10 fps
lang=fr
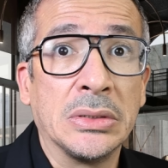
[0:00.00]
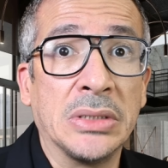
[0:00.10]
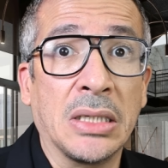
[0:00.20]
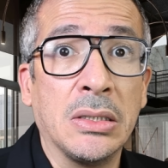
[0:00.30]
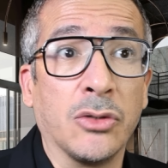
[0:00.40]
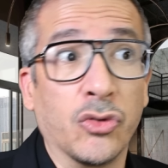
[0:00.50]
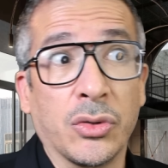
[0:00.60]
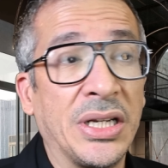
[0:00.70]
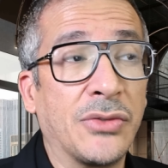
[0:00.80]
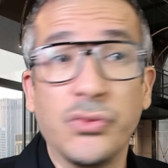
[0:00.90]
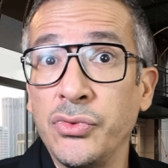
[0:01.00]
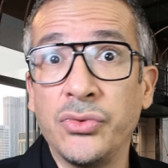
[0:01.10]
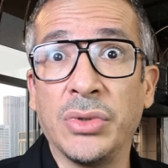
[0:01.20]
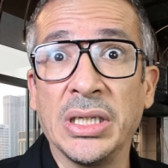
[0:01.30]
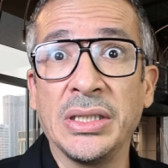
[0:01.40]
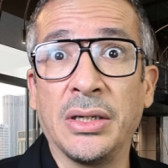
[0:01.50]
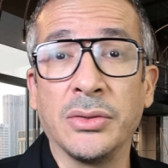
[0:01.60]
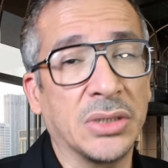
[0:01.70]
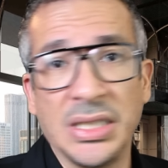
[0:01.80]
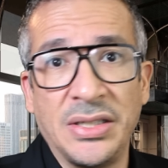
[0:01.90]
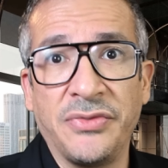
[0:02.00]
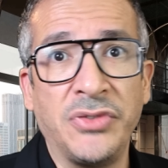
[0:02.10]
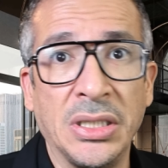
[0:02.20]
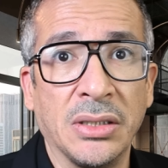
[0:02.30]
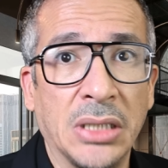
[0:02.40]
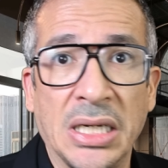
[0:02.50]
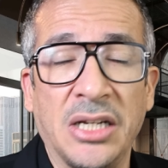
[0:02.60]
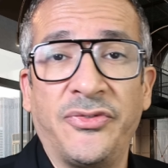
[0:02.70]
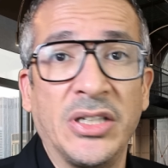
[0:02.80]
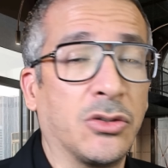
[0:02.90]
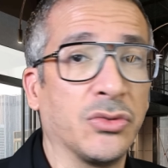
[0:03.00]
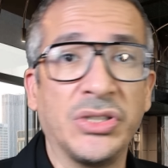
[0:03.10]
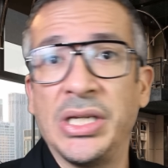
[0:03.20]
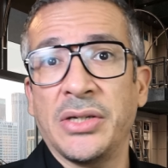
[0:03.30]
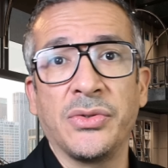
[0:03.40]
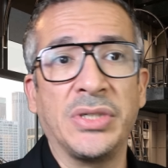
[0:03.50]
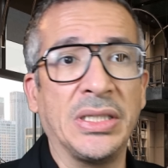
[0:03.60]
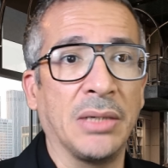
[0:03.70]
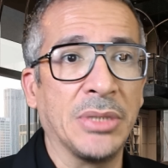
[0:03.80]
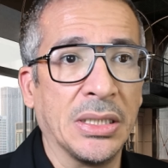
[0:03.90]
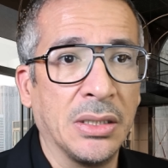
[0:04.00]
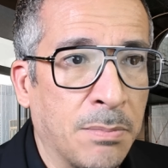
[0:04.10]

D'accord Donc l'excuse de la guerre en Ukraine, c'est fini. La Fed considère que c'est terminé.